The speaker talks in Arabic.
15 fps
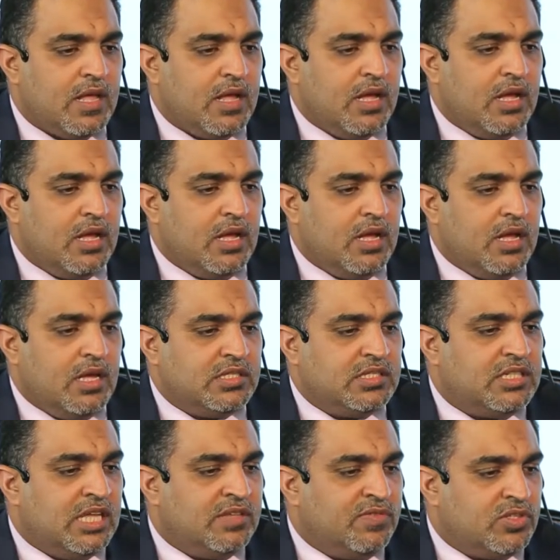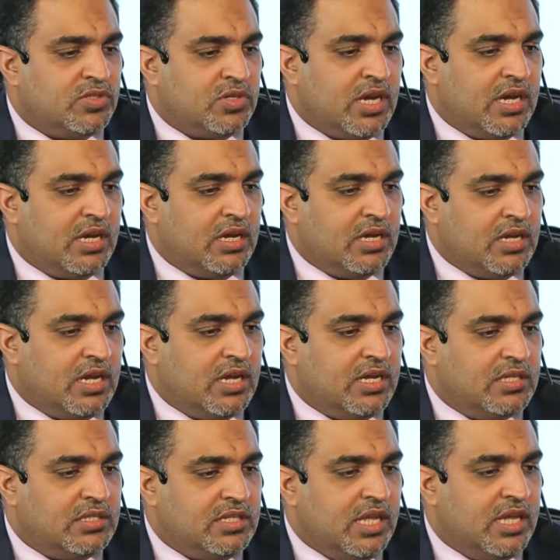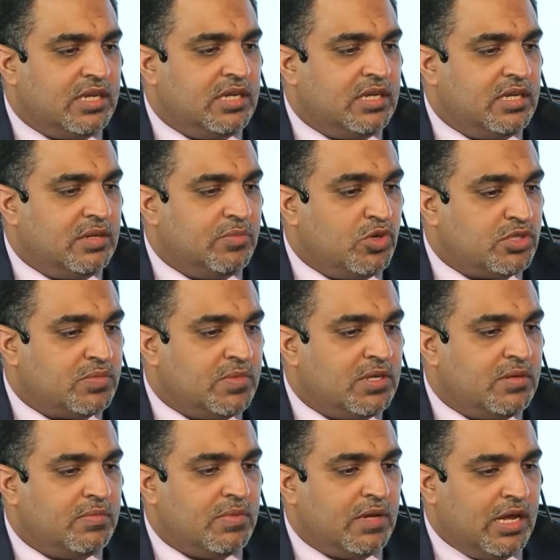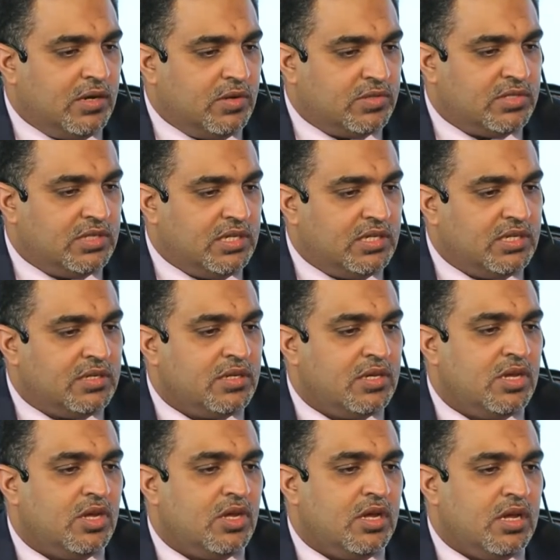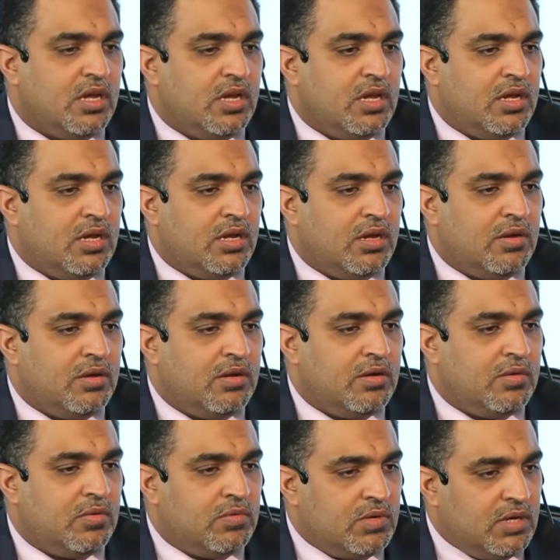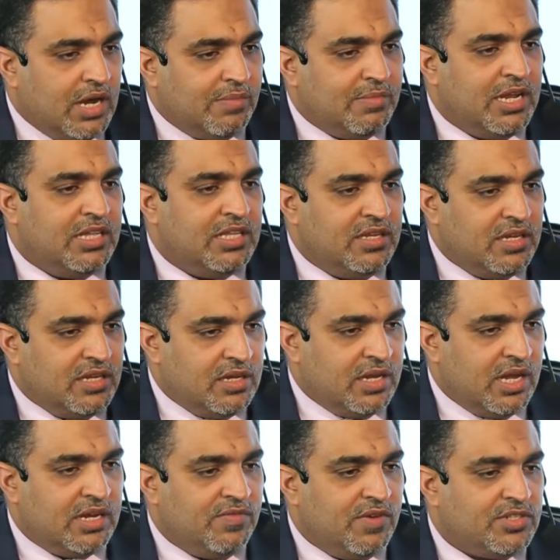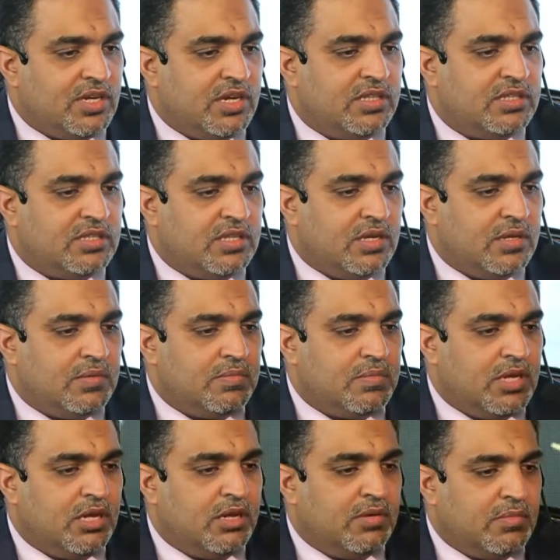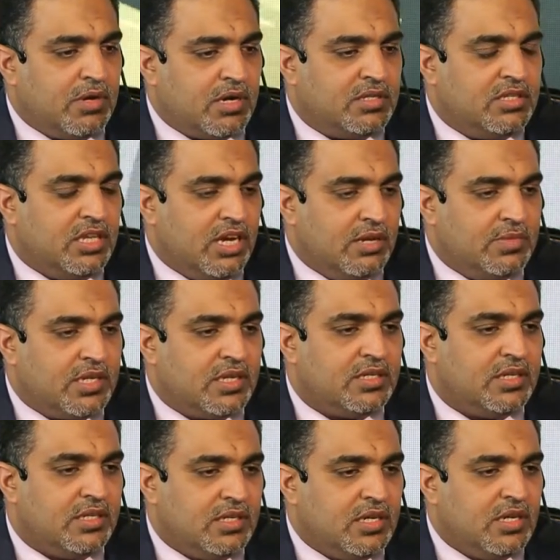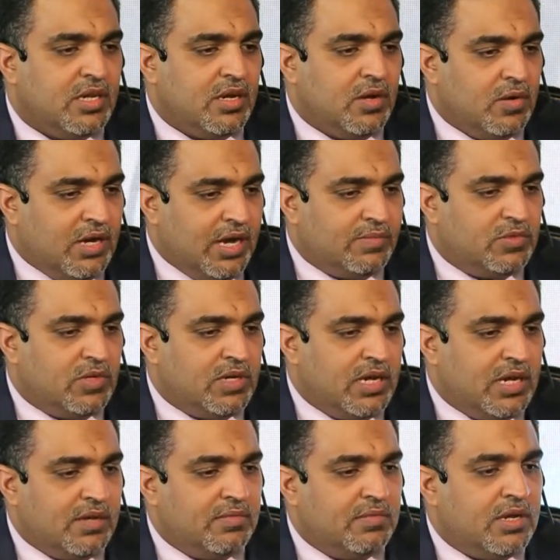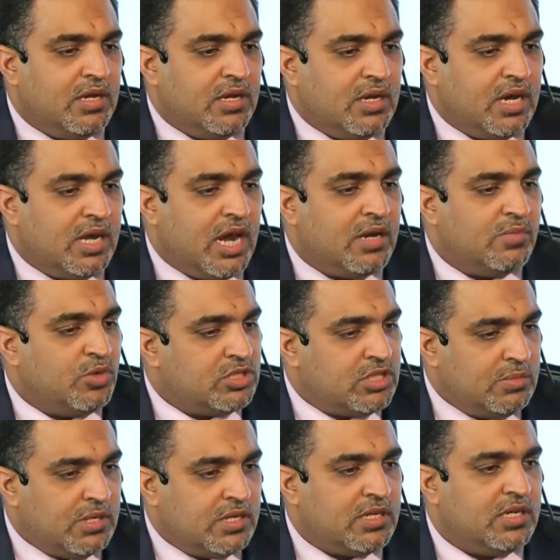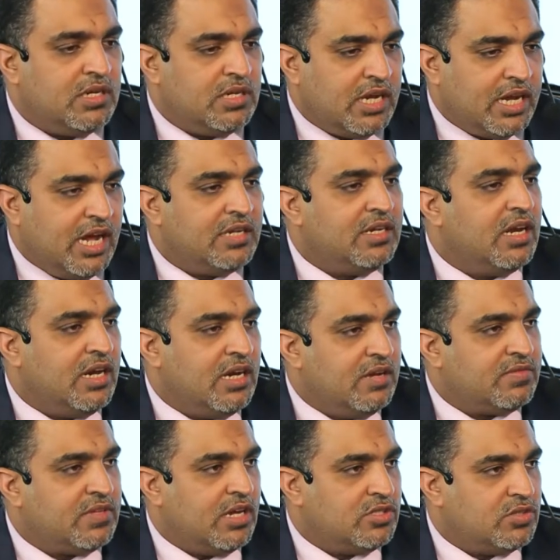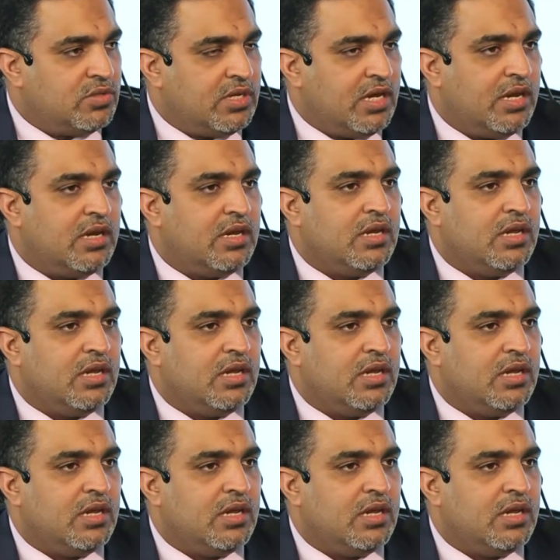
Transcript: آه، انسداد في الشريان التاجي مزمن بقاله سنين والعمليه دي يعني فشلت مرتين قبل كده والحمد لله خلال المؤتمر نجحنا ان احنا نفتح الشريان